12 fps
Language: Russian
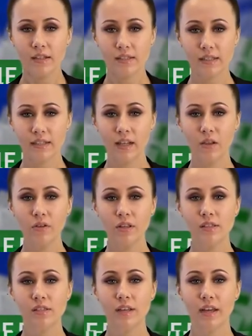
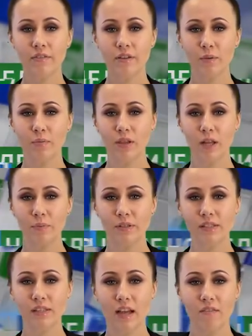Технология Skyway была
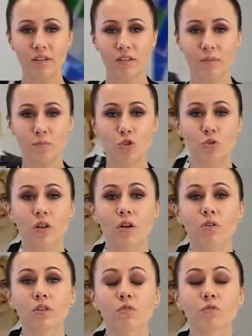представлена на
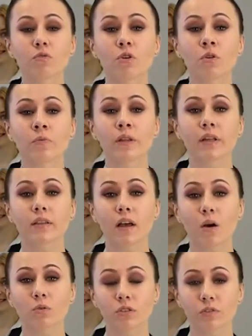международном форуме INOUT